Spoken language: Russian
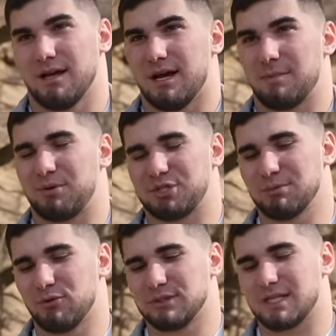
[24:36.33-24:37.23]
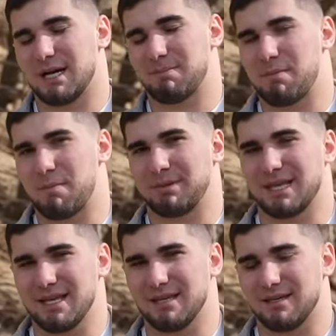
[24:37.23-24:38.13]
А почему на
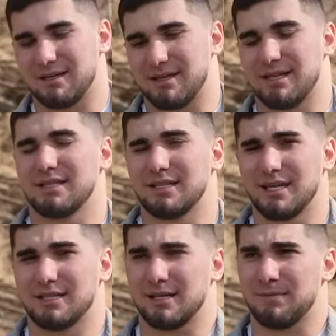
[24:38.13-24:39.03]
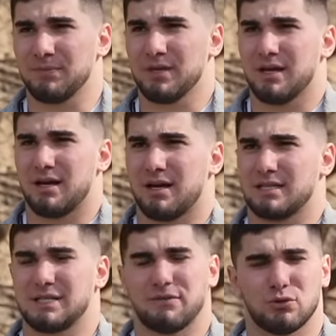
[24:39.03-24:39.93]
ПП-питании или на диете а,
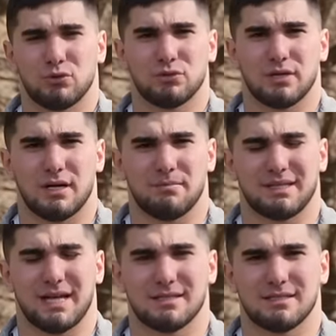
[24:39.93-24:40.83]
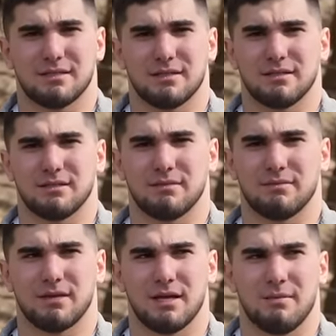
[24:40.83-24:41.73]
советуют а, питаться
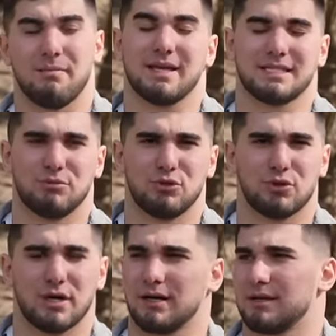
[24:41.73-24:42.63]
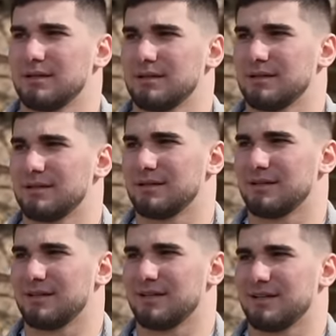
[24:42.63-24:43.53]
мясом индюка?
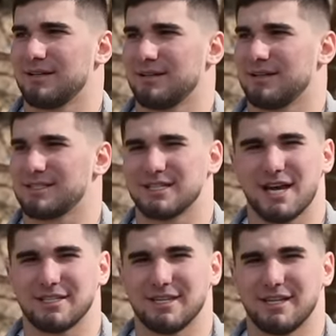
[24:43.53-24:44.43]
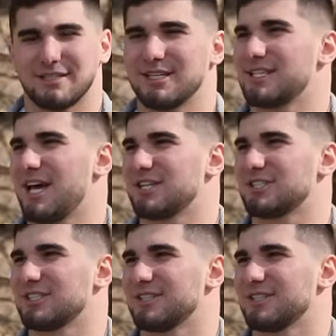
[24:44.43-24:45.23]
Знаете или ты знаешь?